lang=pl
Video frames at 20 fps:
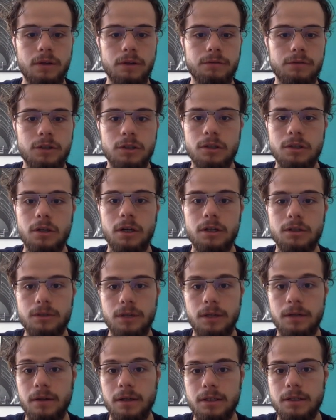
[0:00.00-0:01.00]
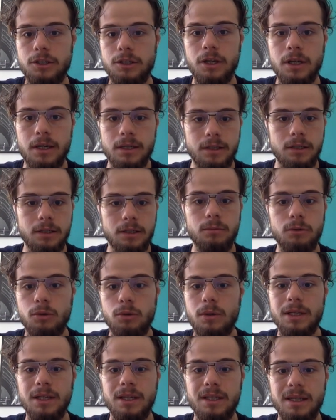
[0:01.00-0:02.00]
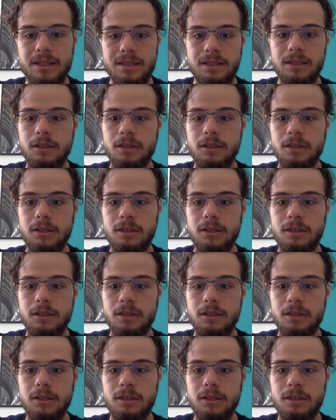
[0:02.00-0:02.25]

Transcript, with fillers: wszystko jest tej lekcji 14, są dokładne teksty,